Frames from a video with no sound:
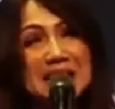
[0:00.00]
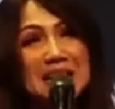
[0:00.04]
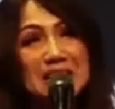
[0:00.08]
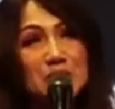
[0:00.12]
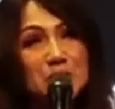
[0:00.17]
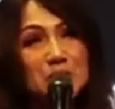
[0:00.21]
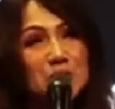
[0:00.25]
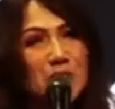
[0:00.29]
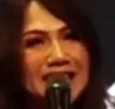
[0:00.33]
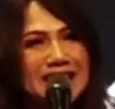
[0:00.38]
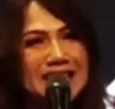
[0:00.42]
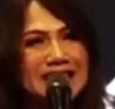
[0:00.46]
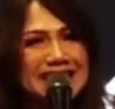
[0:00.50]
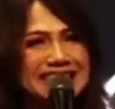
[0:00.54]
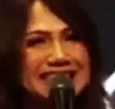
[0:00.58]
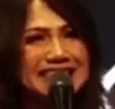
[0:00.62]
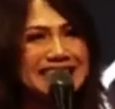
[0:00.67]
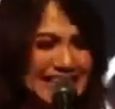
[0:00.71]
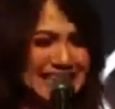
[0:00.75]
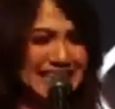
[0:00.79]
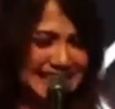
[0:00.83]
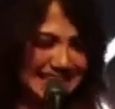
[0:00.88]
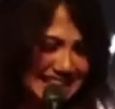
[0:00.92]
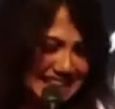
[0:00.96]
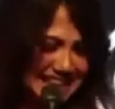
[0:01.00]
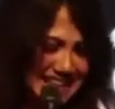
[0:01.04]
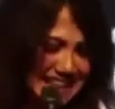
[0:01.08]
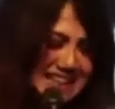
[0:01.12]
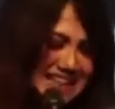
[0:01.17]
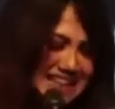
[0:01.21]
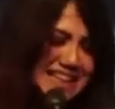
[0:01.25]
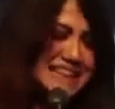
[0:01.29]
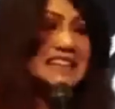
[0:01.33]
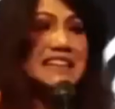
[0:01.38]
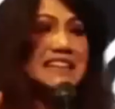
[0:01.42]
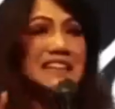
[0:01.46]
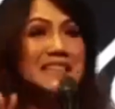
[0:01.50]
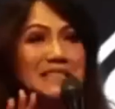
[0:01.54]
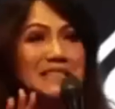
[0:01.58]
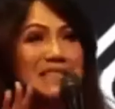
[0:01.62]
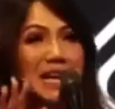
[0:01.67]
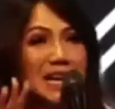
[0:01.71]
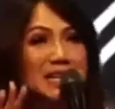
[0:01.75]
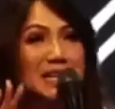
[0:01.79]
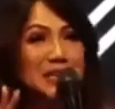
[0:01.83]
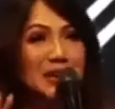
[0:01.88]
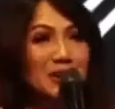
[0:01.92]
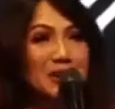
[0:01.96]
Tuhan izinkan kita
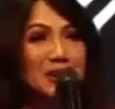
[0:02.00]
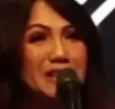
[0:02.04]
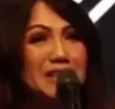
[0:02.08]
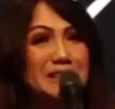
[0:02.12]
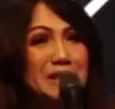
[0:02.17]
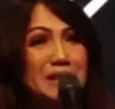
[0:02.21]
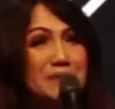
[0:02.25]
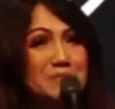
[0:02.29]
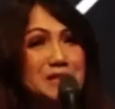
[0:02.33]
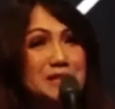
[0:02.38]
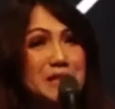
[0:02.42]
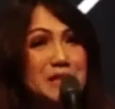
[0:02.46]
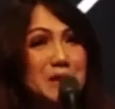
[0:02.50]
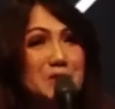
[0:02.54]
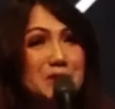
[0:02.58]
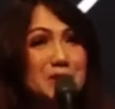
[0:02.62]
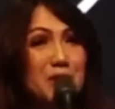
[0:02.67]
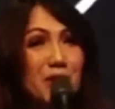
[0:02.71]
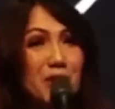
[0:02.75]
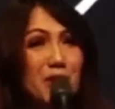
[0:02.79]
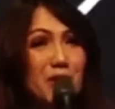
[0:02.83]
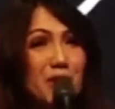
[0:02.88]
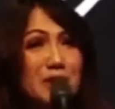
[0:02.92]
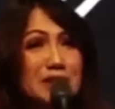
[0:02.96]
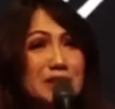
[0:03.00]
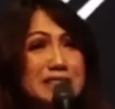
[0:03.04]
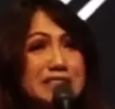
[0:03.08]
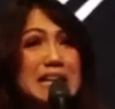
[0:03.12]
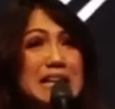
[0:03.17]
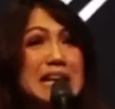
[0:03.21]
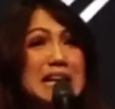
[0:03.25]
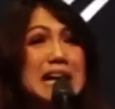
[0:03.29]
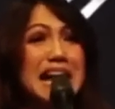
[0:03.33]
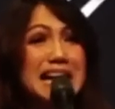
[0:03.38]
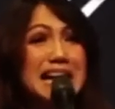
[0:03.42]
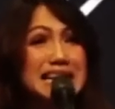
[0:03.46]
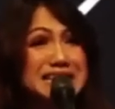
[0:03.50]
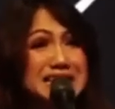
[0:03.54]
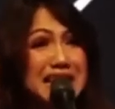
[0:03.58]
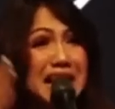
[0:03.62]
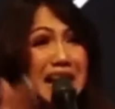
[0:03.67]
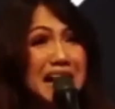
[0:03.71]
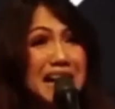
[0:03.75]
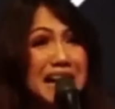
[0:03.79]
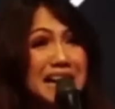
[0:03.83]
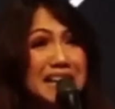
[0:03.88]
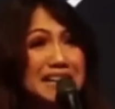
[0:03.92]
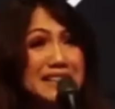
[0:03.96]
tidak ada orang yang bisa menolong. Sengaja
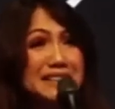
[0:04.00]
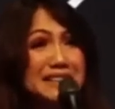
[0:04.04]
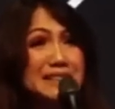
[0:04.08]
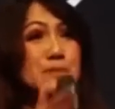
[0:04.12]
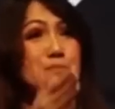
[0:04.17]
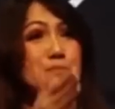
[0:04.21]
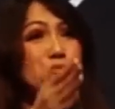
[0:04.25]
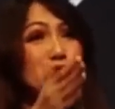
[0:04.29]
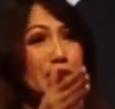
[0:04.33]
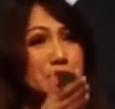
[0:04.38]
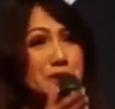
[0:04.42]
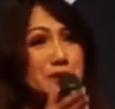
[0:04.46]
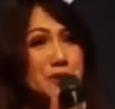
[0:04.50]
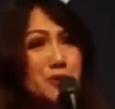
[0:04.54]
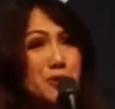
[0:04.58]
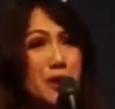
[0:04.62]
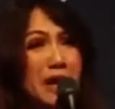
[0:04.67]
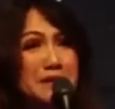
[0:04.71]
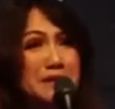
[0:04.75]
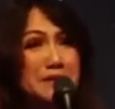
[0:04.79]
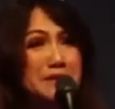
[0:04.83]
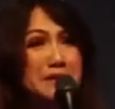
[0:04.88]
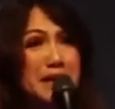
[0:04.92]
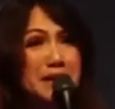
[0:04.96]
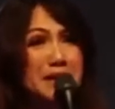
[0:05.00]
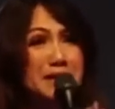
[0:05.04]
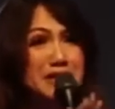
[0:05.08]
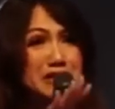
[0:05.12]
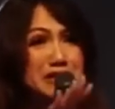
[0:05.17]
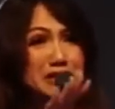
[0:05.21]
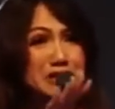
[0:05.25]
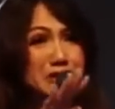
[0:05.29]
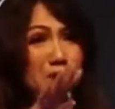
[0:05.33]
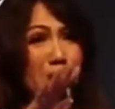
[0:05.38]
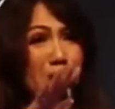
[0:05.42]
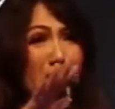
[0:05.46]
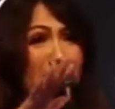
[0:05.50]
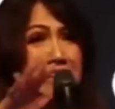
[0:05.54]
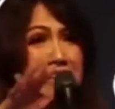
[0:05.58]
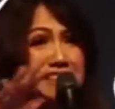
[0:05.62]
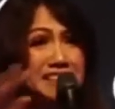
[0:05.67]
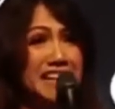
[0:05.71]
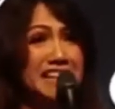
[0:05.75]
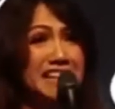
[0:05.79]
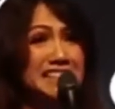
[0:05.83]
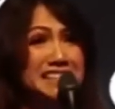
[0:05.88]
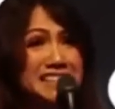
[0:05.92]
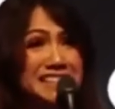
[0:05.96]
dibuat Tuhan. There is no
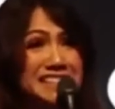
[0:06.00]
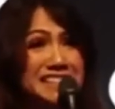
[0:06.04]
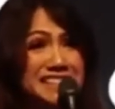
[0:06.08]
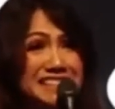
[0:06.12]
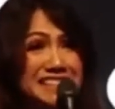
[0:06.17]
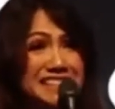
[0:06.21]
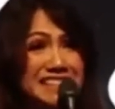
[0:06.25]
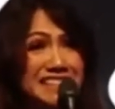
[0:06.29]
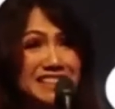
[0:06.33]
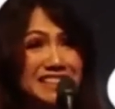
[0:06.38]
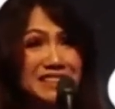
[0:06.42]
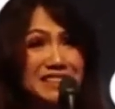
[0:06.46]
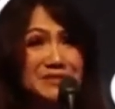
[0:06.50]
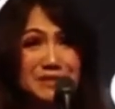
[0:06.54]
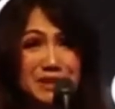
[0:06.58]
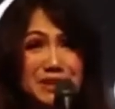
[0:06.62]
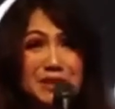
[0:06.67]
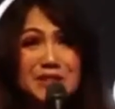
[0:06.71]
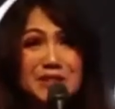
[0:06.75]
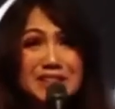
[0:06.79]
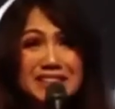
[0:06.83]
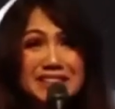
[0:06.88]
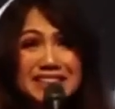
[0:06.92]
access. Betul?